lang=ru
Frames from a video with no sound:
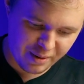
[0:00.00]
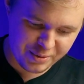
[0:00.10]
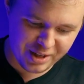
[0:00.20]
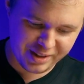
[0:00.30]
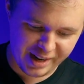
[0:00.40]

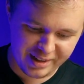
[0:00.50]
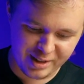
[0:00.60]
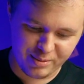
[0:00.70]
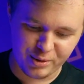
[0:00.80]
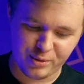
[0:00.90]
вообще никак не
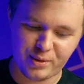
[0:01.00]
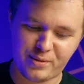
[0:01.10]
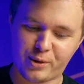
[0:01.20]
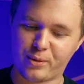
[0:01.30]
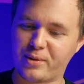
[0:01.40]
изменил свой
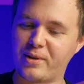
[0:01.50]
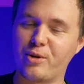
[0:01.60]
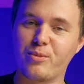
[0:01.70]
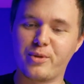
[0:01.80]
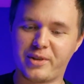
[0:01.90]
цвет. Он
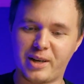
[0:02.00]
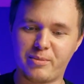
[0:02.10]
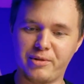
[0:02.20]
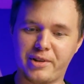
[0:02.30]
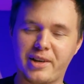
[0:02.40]
голубой как
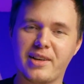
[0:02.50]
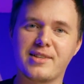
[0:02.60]
был, так и